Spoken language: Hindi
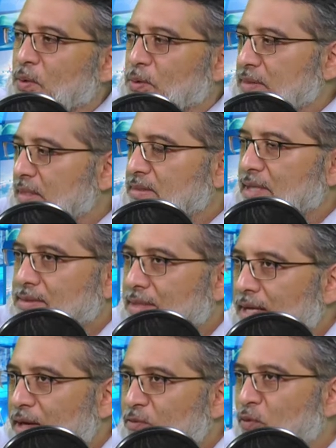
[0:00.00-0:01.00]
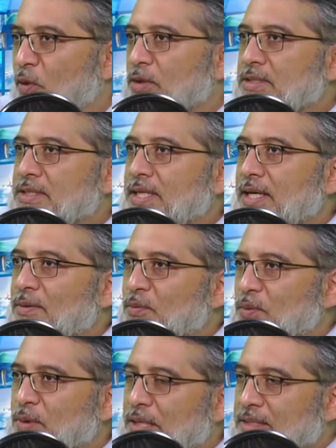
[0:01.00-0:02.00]
उसके साथ सारे फौजी हैं
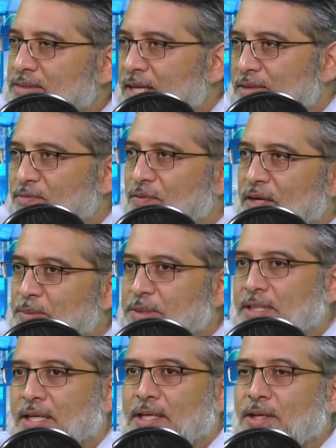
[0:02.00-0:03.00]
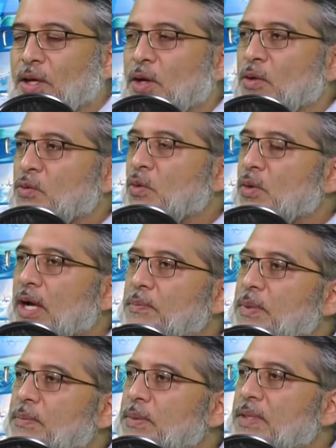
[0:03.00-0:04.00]
उनके साथ फील्ड में जा रहे हैं तो
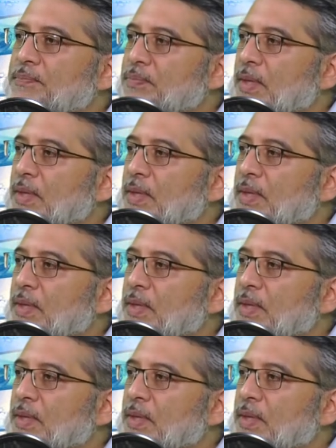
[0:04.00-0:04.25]
कभी भी